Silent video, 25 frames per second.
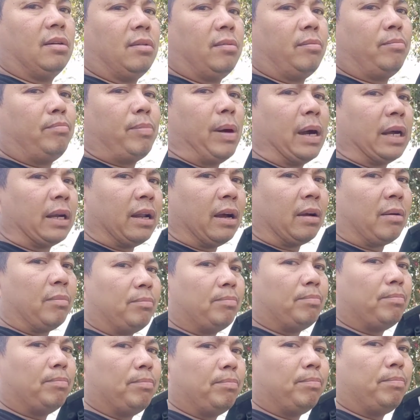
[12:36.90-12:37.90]
pag
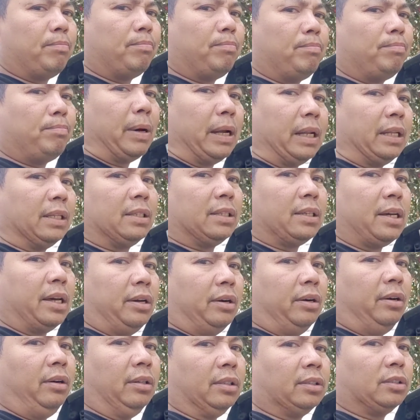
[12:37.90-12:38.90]
nagpalit
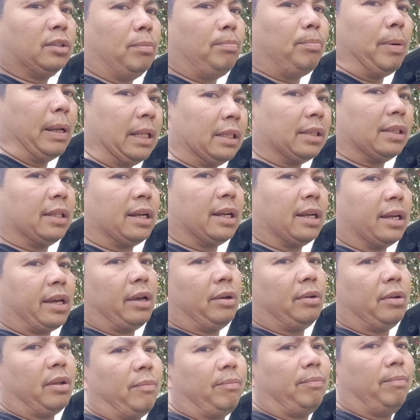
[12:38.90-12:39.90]
kayo, so palit na rin kayo
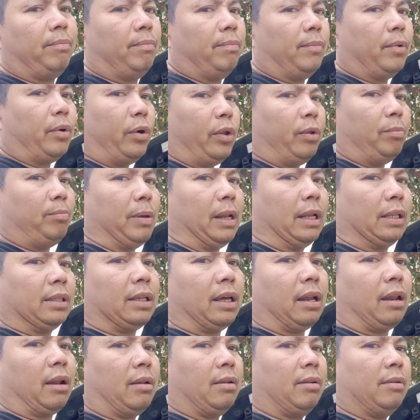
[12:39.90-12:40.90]
ng oil
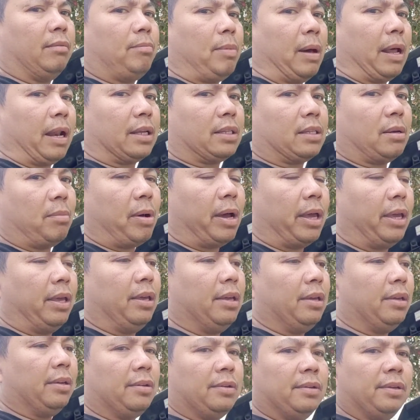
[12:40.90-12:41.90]
filter para sabay
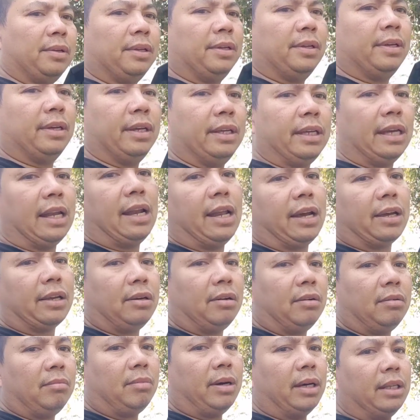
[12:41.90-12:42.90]
yan lang yung
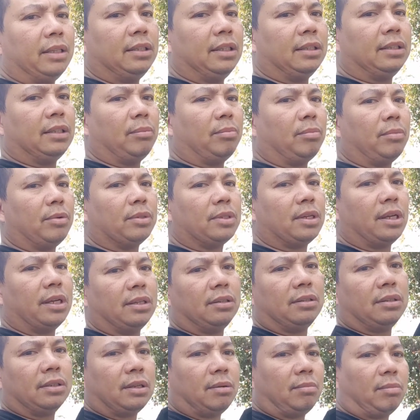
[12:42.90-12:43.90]
maititip ko sa inyo
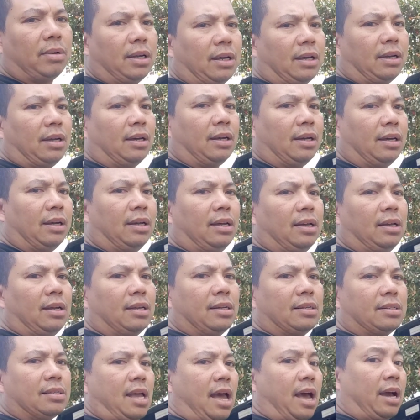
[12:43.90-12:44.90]
sa mga
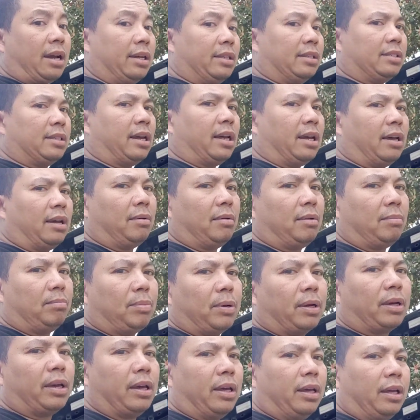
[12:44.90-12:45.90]
sa akin sa
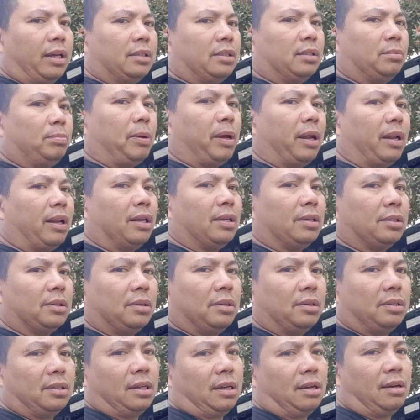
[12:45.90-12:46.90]
pagka-experience ko
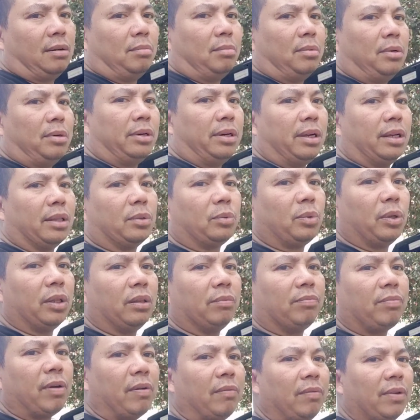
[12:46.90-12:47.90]
sa more than 25
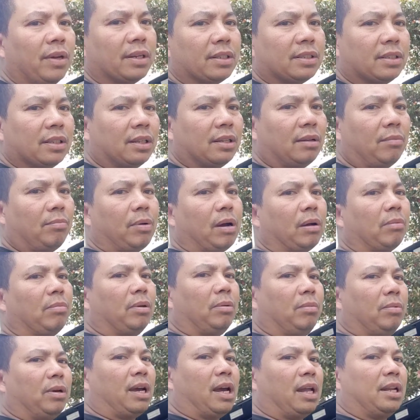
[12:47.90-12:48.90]
years na ng
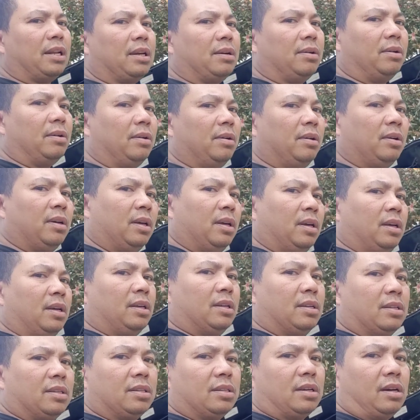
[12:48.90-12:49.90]
pagbimekaniko
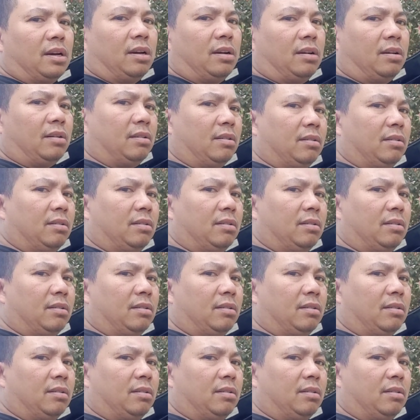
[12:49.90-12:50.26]
so